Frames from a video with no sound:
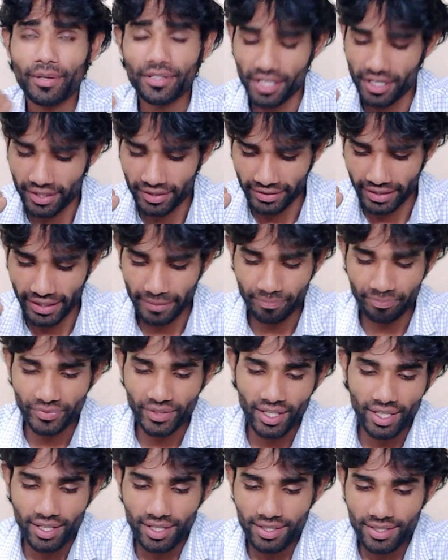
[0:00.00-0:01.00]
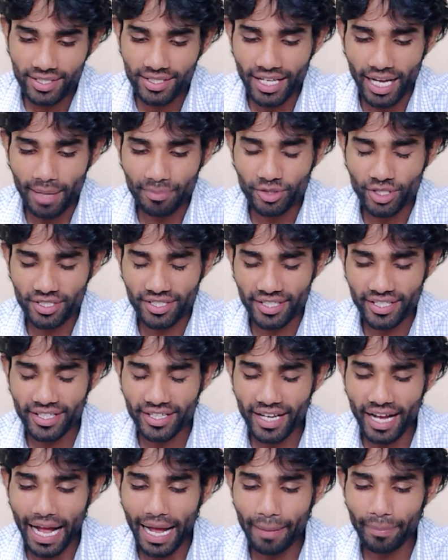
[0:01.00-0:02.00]
यहाँ पर ध्यान रखना है ठीक है अब जैसे
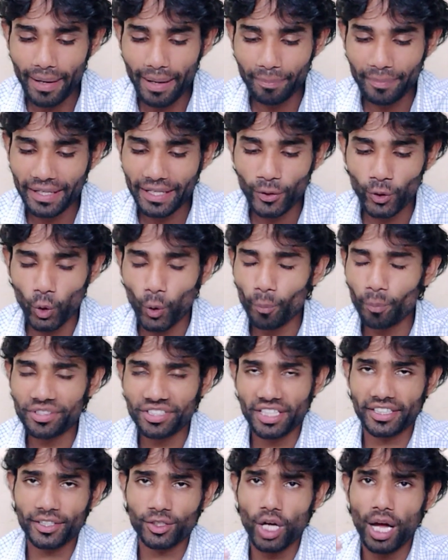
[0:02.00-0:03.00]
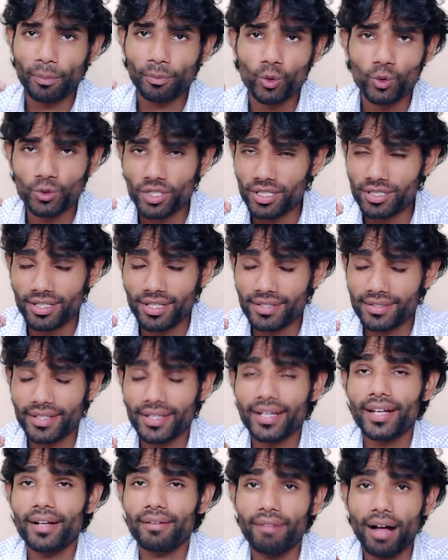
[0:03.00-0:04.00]
ही आप अपने क्रॉम पर जाते हैं तो आपको कुछ इस तरह
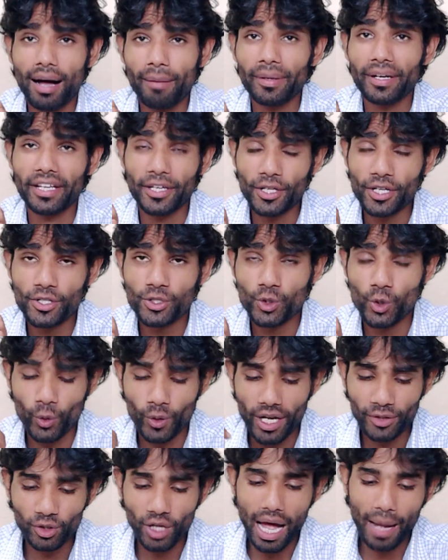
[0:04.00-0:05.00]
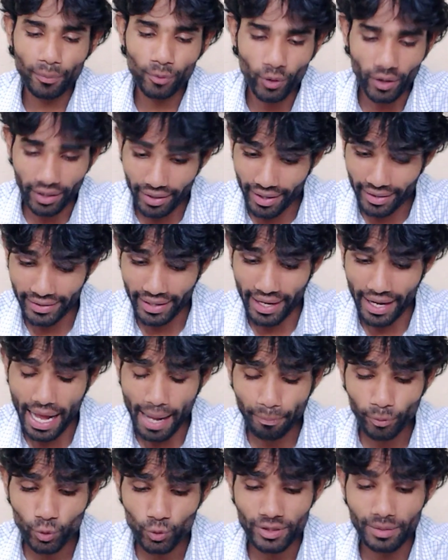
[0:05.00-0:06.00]
से वहाँ पर इरर शो हो रहा है तो आपको करना क्या है
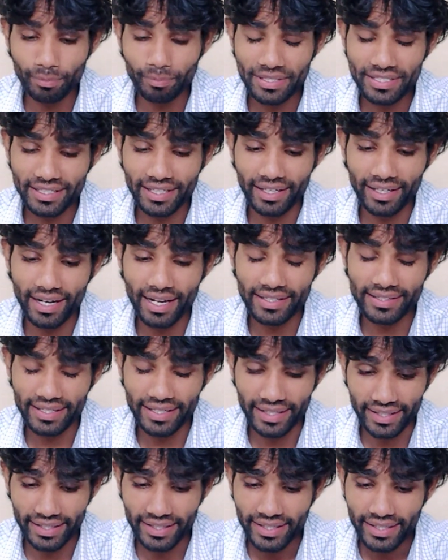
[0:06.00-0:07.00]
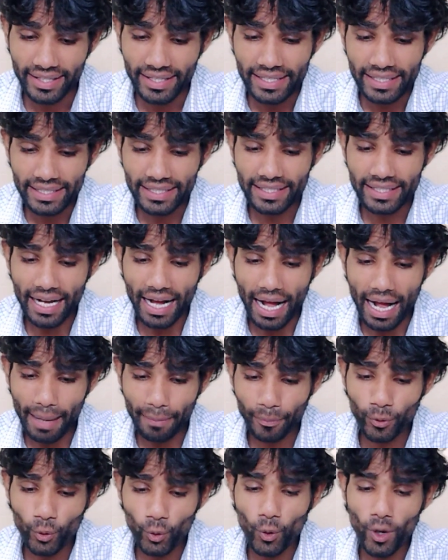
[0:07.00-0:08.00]
आपको सिंपली से करना ये है कि
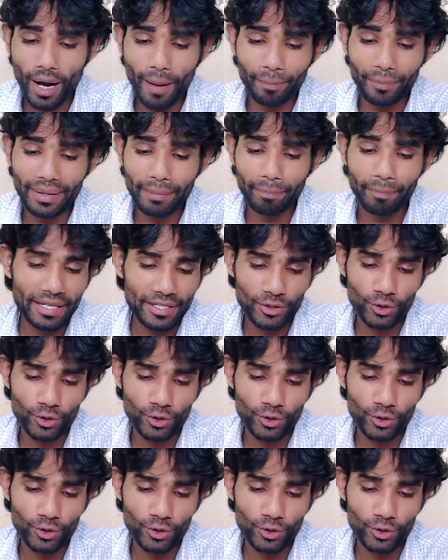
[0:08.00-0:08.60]
आपको अपने